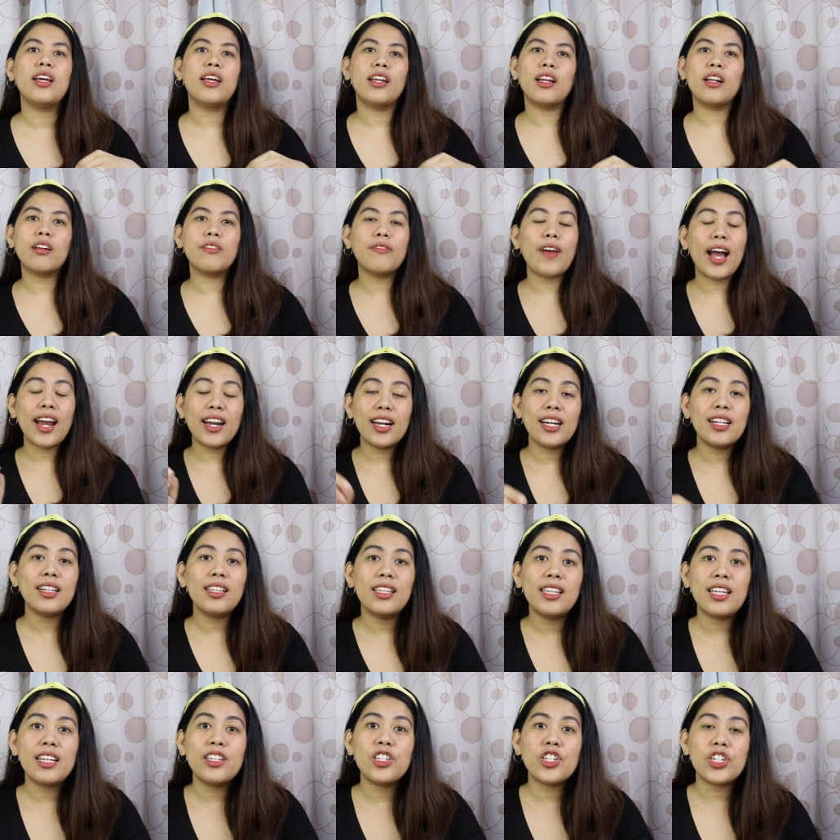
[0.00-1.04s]
Nag-viral
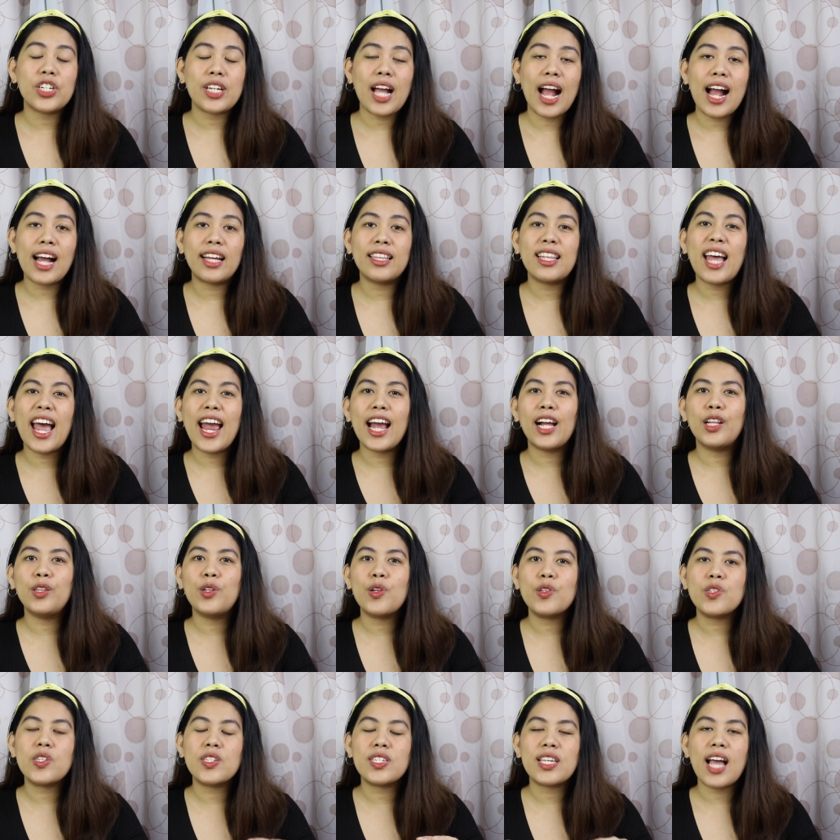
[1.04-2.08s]
din siya dahil
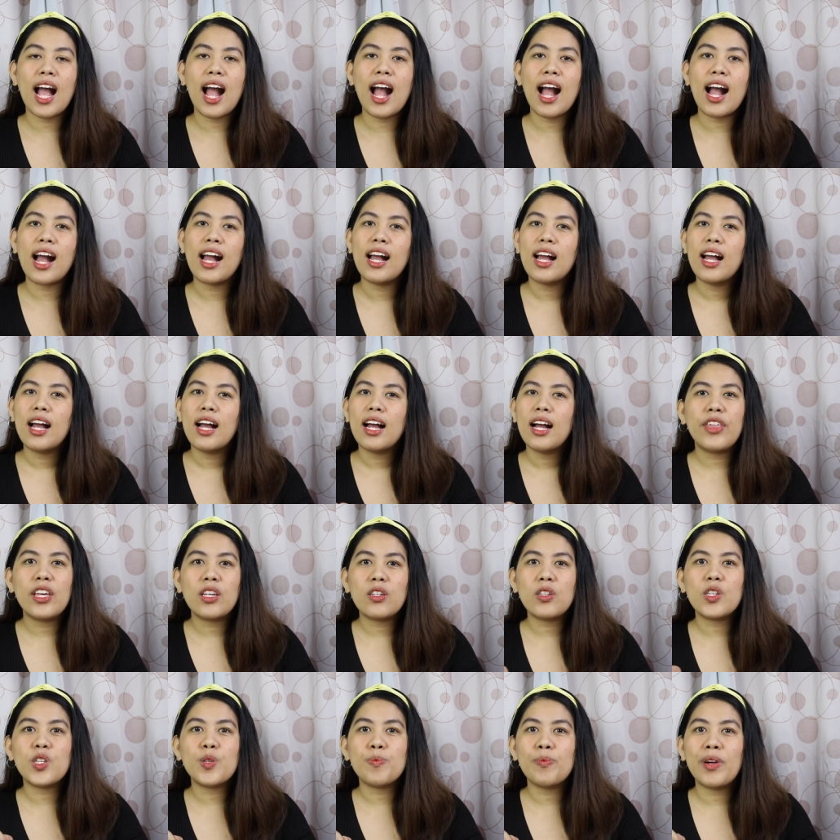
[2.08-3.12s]
dun sa
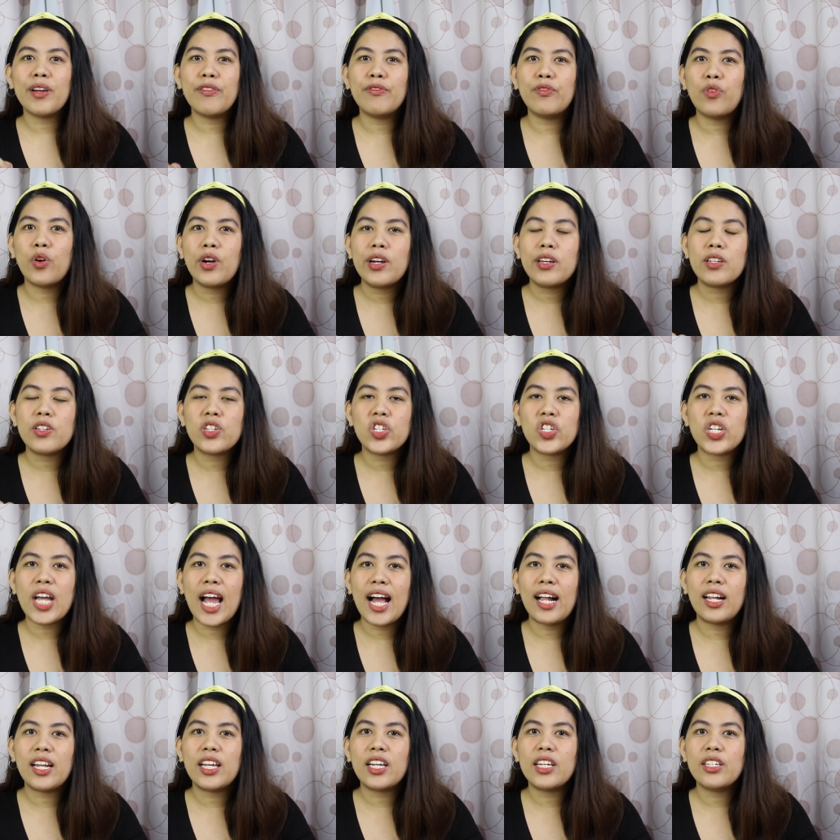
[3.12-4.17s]
This Is My Voice
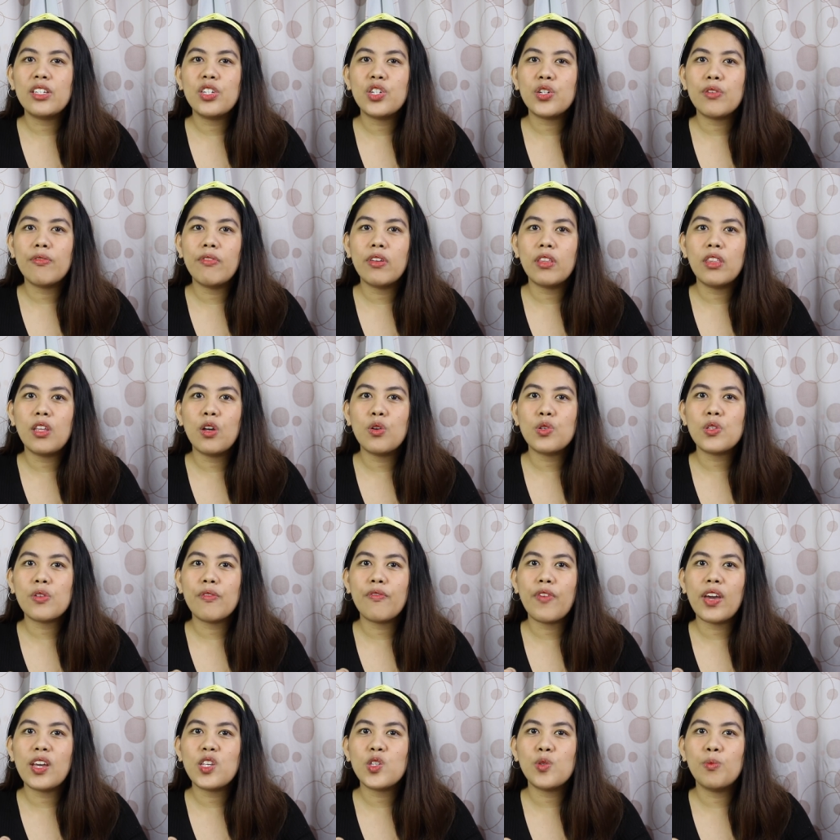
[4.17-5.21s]
Challenge video sa
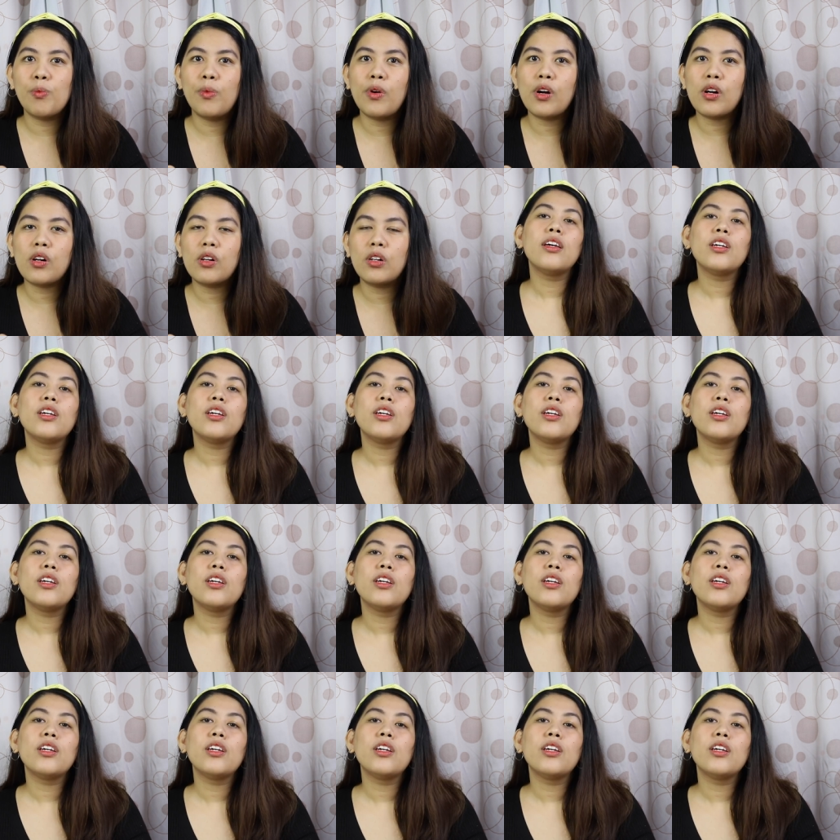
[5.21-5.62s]
Facebook.